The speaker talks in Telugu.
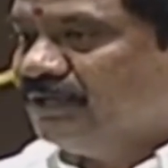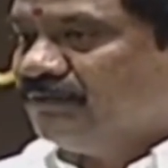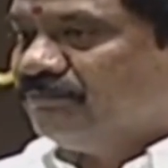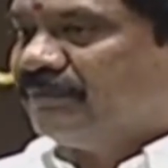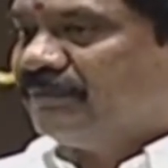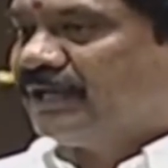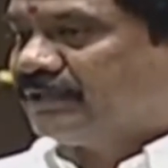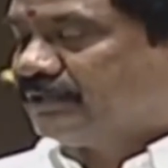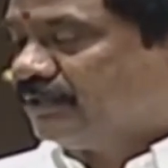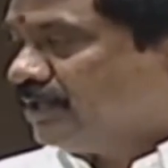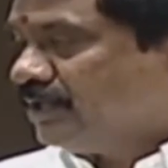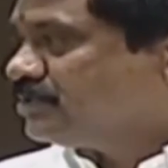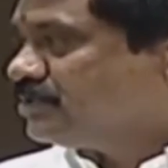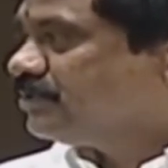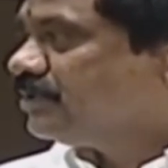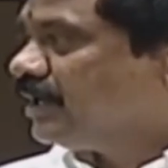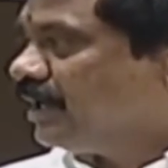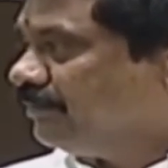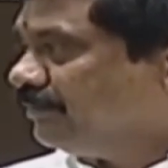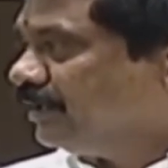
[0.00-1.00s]
మనకు తెలుసు
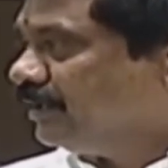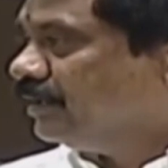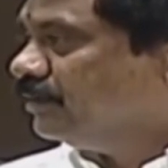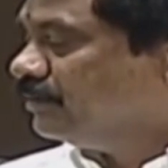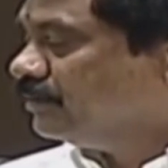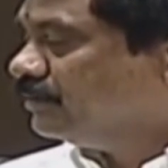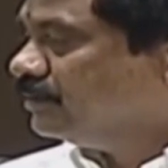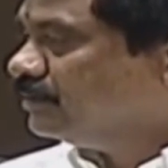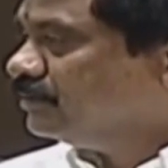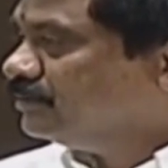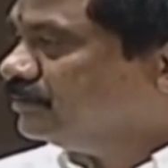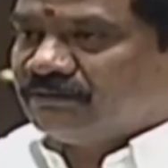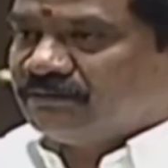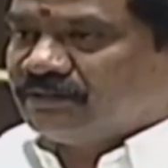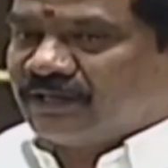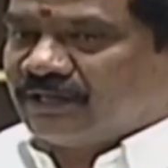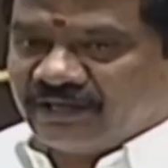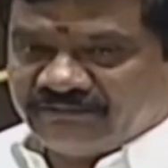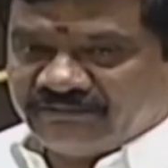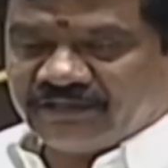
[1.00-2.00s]
గ్రామాల్లో
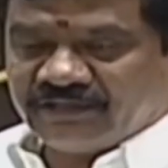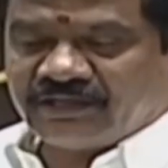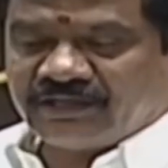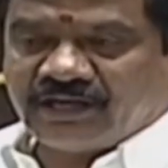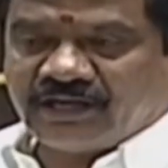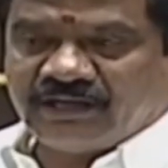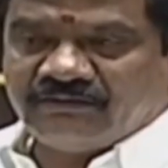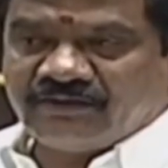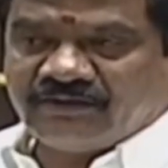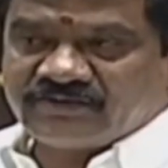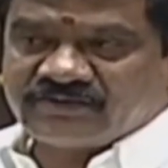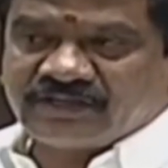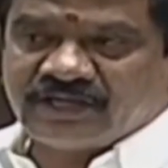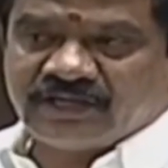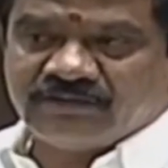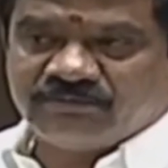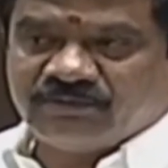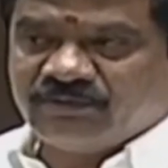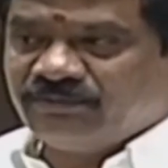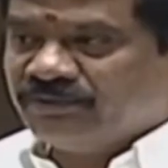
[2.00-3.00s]
క్రయ విక్రయాలు
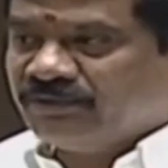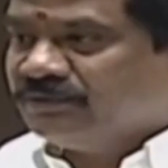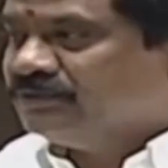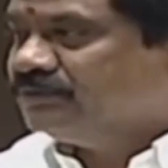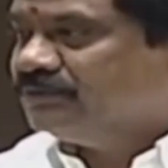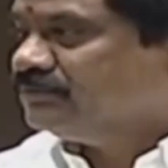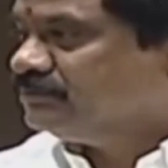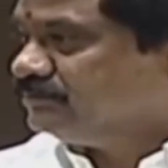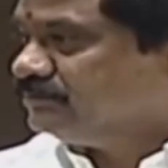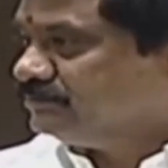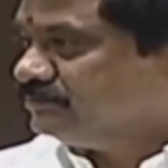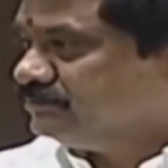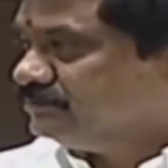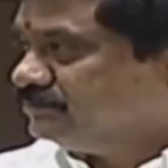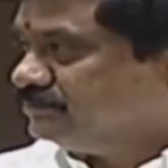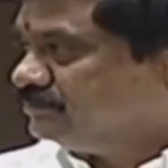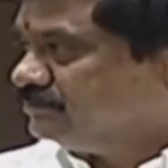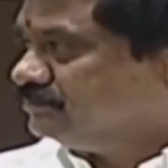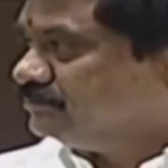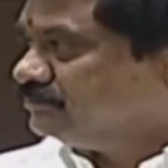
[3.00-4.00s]
వ్యవసాయ భూములు
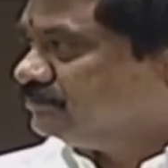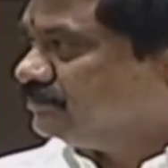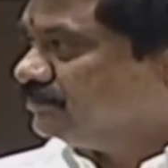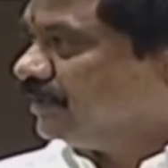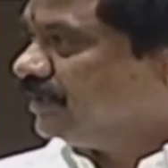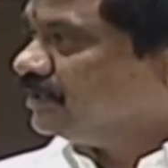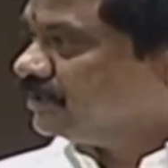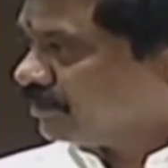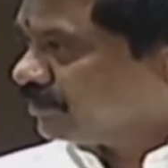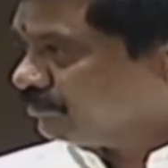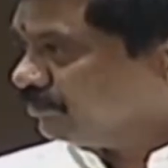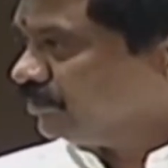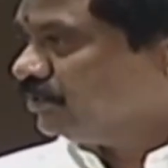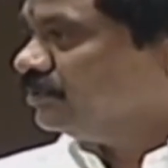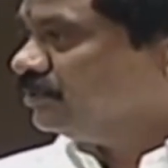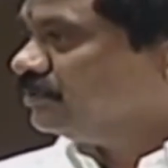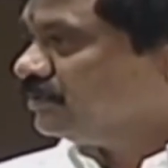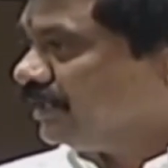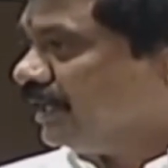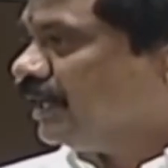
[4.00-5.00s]

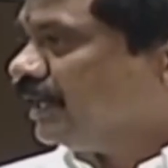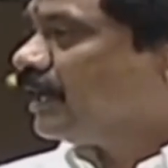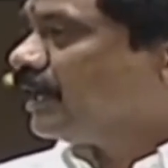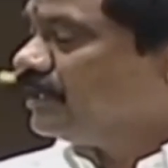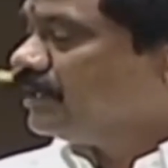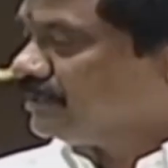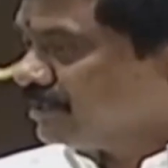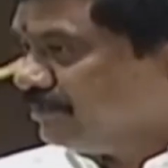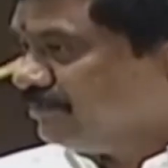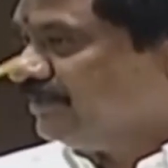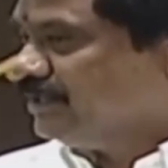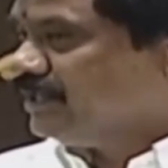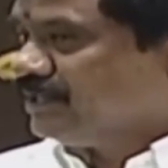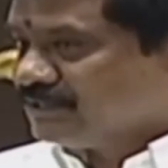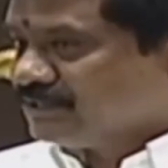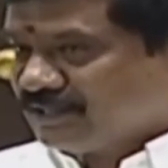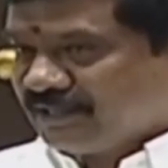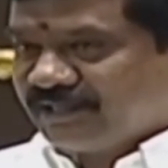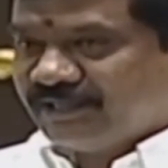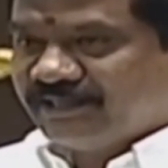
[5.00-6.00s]
ఇంతకుముందు తెల్ల కాగితాల
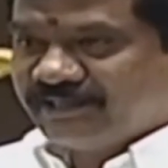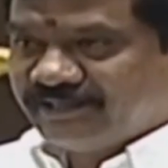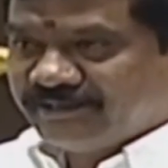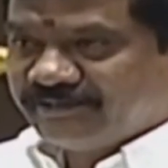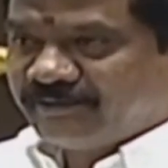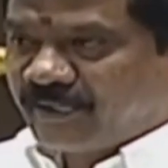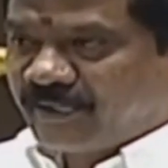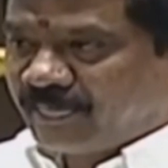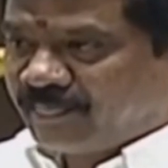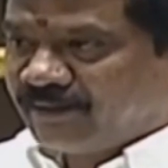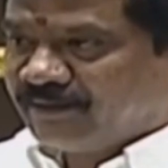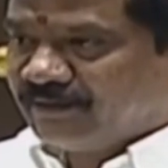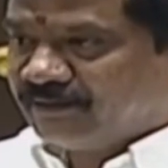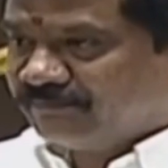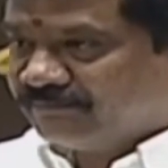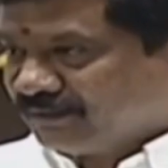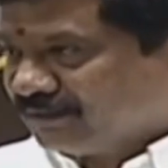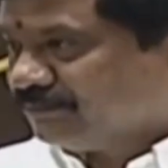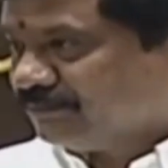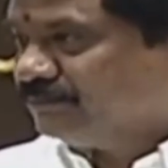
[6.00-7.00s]
మీదనే జరిగేది
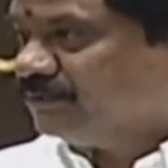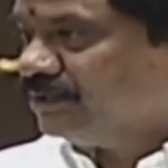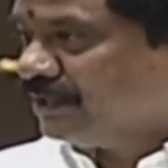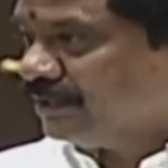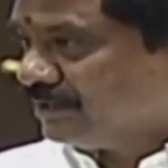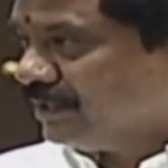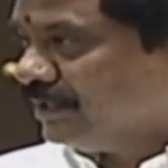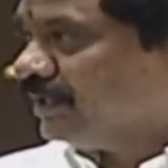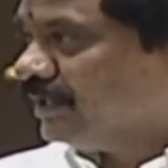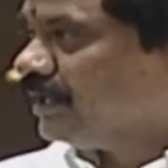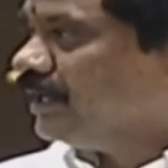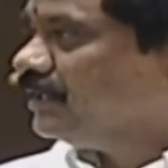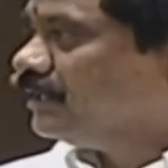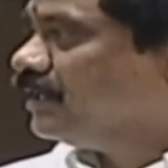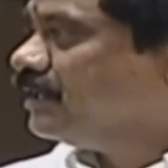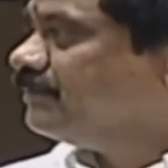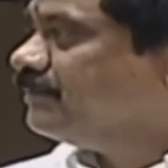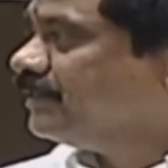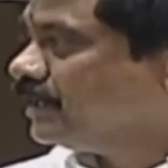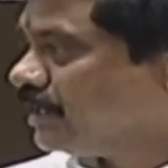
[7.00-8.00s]
నమ్మకంగా తెల్ల
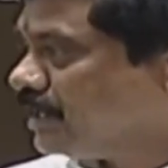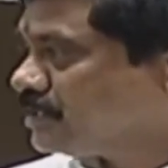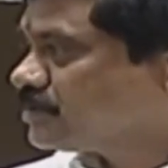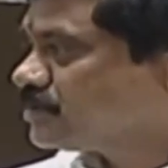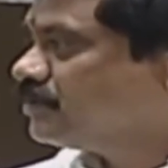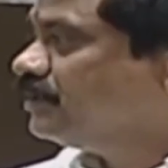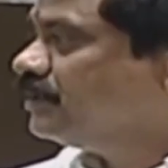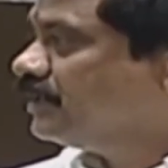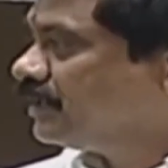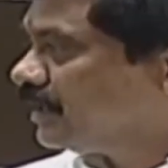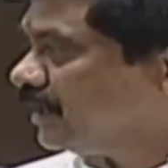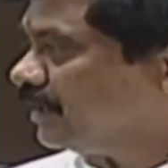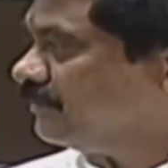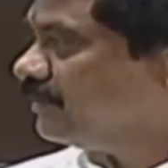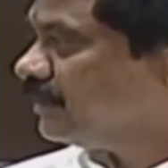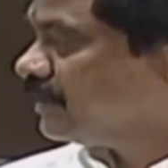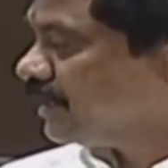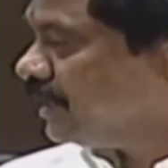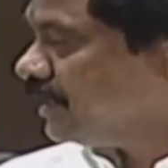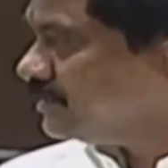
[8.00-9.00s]
కాగితాల మీద రాసుకొని క్రయ
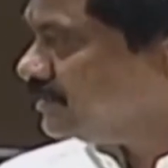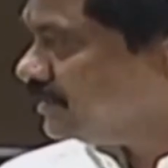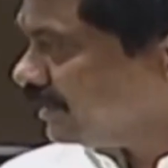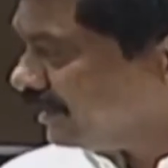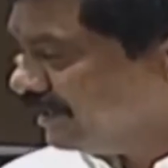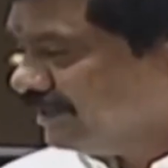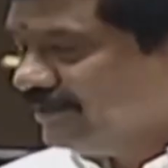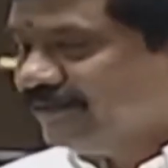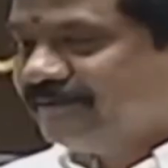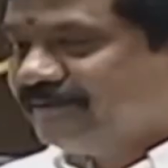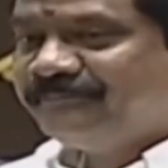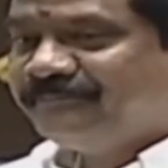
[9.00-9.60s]
విక్రయాలు జరిగేది